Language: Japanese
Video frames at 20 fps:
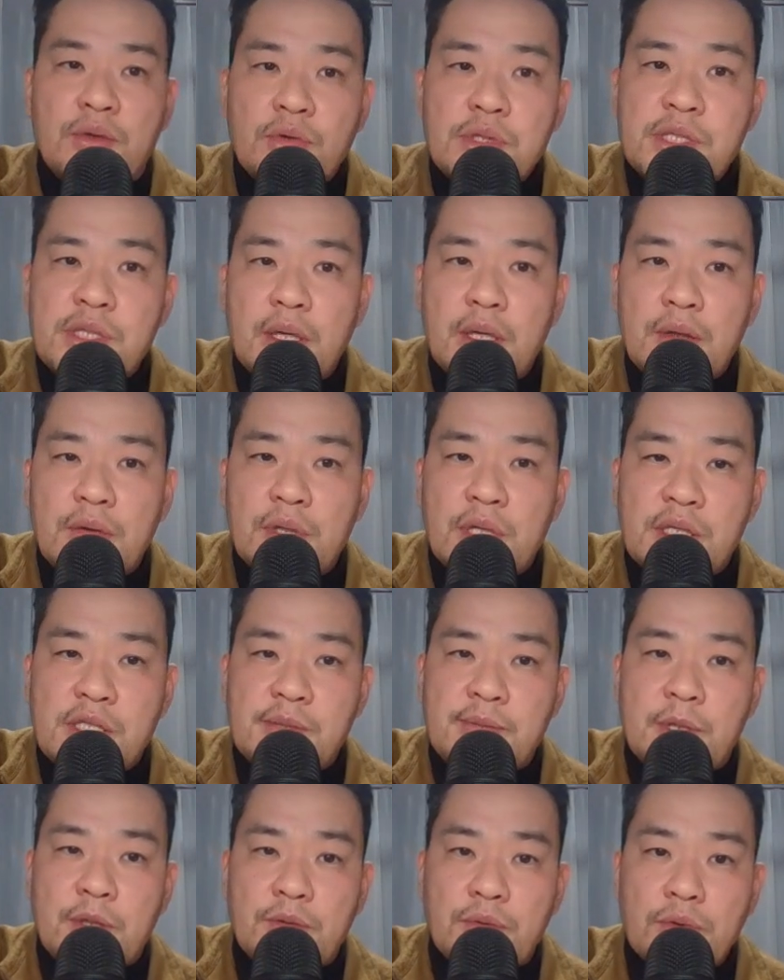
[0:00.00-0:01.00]
どちらの
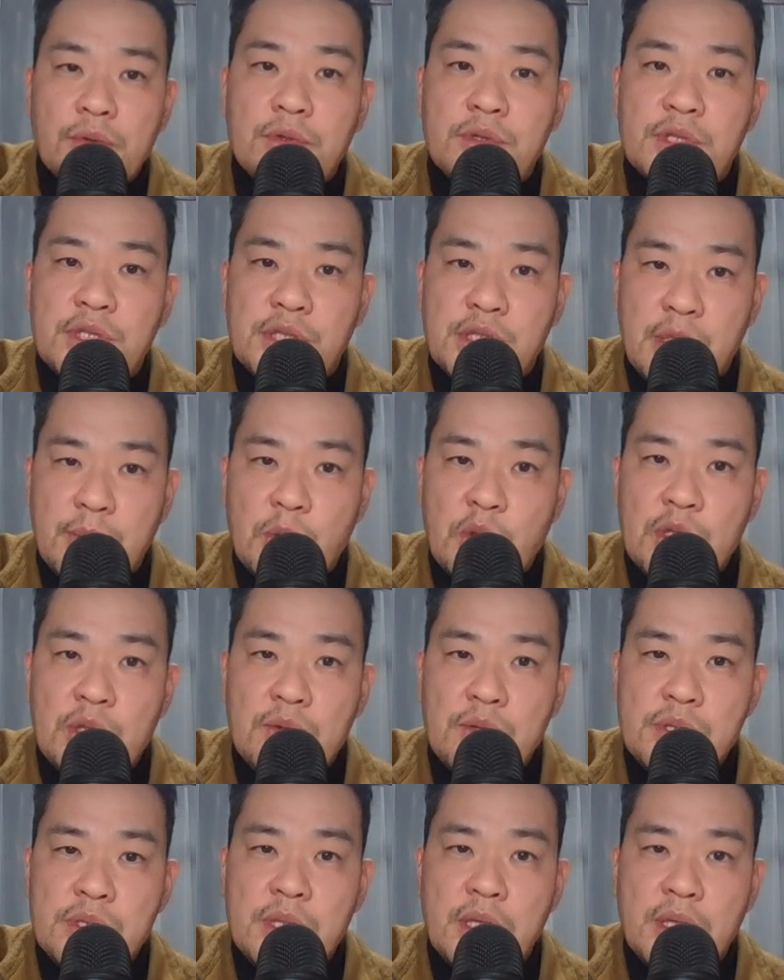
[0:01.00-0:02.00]
立場を取るにしても
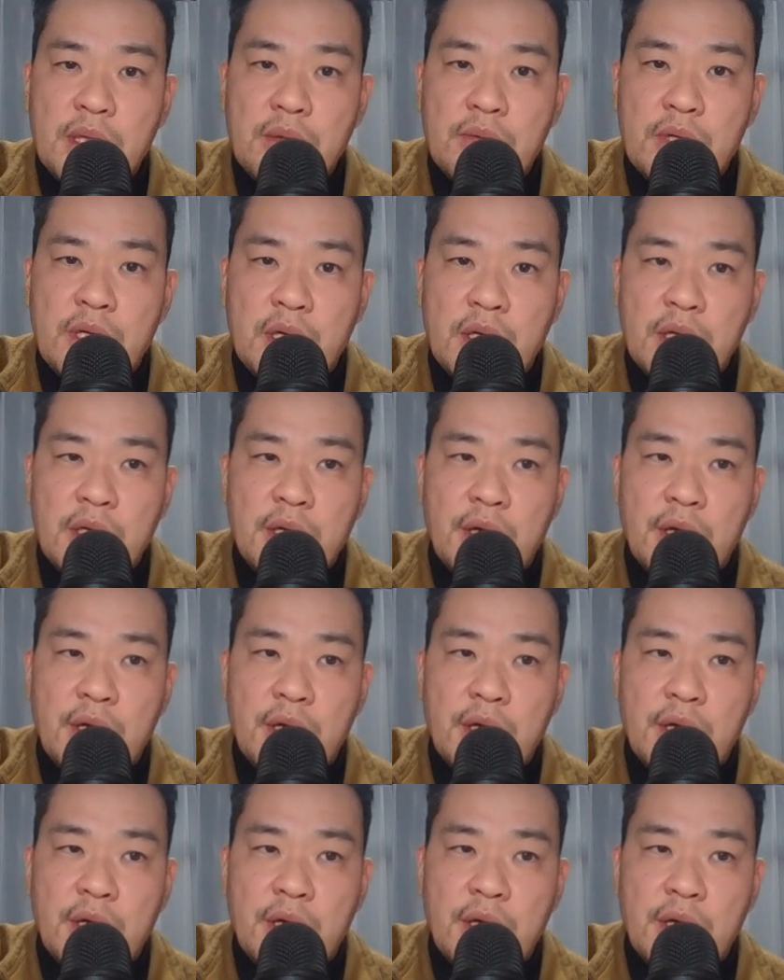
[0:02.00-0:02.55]
一つだけの考